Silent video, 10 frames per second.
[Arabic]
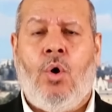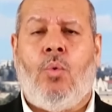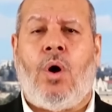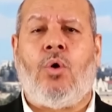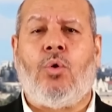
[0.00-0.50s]

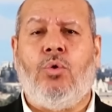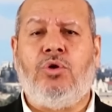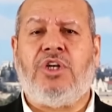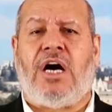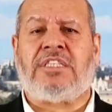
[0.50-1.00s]

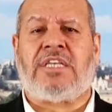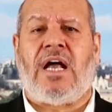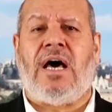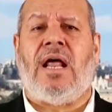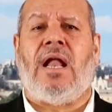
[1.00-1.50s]
وخروج
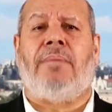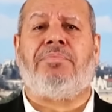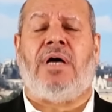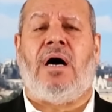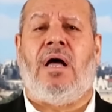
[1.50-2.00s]
أسرانا
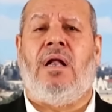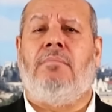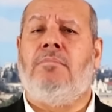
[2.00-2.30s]
الأبطال